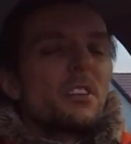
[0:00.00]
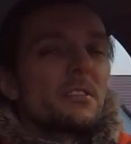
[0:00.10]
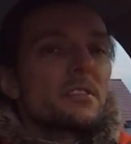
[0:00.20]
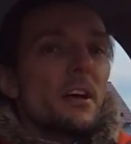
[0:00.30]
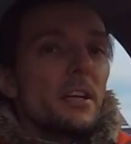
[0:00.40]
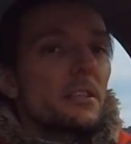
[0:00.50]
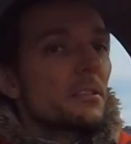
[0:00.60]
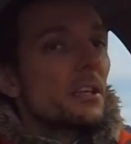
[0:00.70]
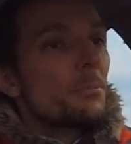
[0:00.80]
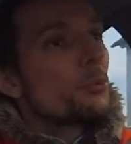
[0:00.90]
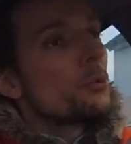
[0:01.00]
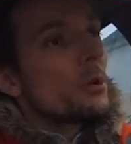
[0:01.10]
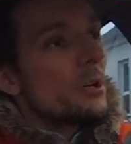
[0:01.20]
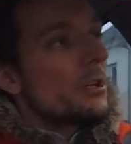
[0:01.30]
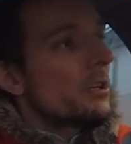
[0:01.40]

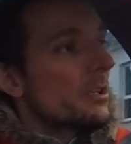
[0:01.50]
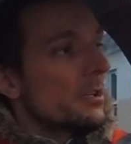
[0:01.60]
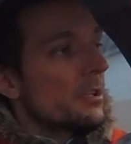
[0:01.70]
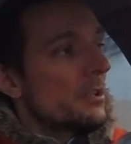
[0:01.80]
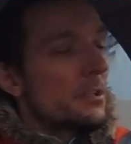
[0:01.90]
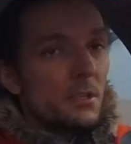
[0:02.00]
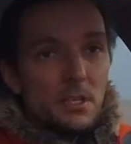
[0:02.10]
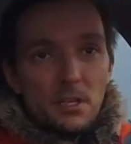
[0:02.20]
Zeitgebühr die